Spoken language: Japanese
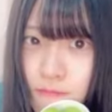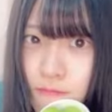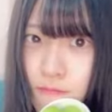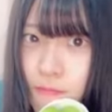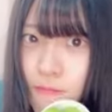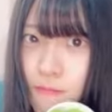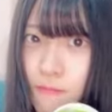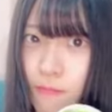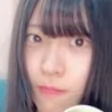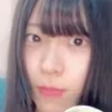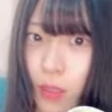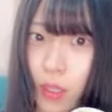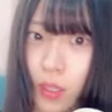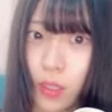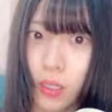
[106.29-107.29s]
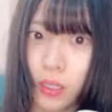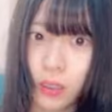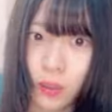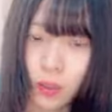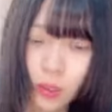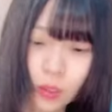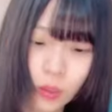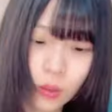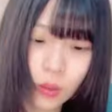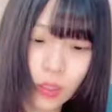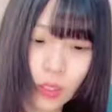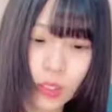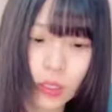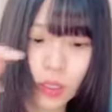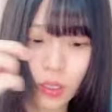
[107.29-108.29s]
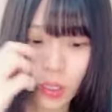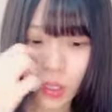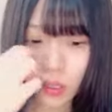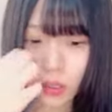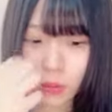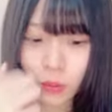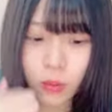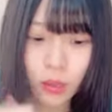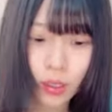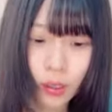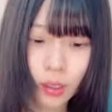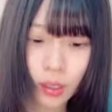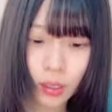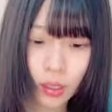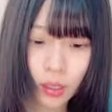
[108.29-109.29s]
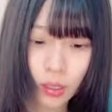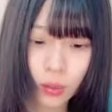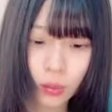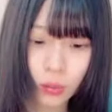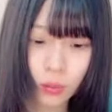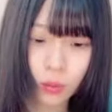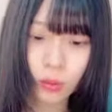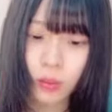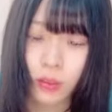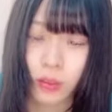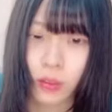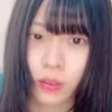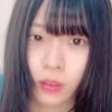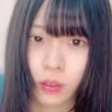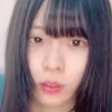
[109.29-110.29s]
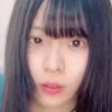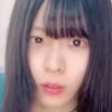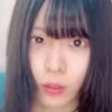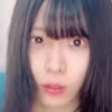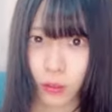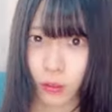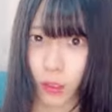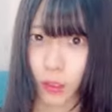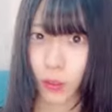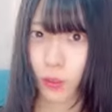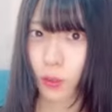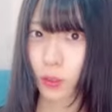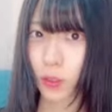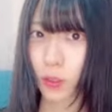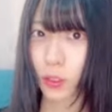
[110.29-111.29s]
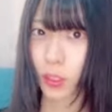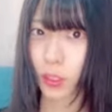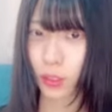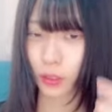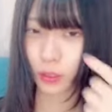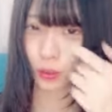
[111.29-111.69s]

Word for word: うんそう衣装店さ多分行けないんだけど結構真剣に